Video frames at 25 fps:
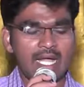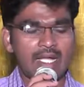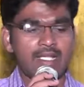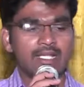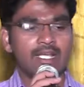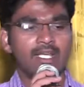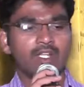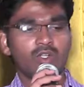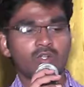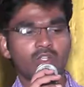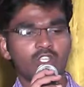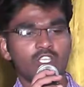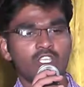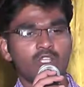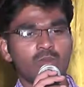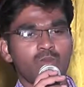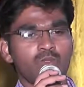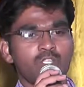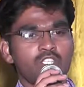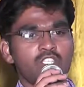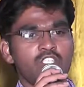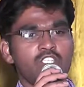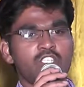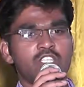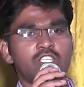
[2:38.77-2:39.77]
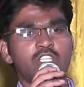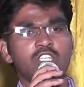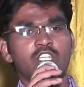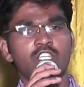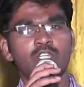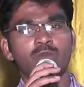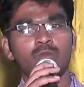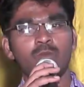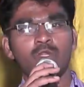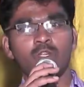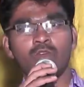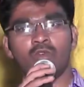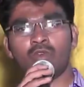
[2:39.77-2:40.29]
అనారోగ్యము నీ
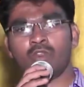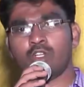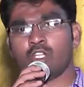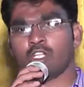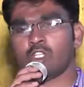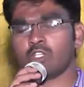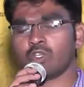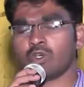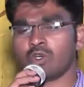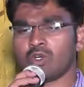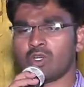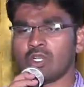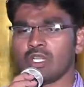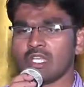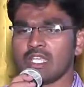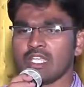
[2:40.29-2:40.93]
శరీరంలో ఉన్నదో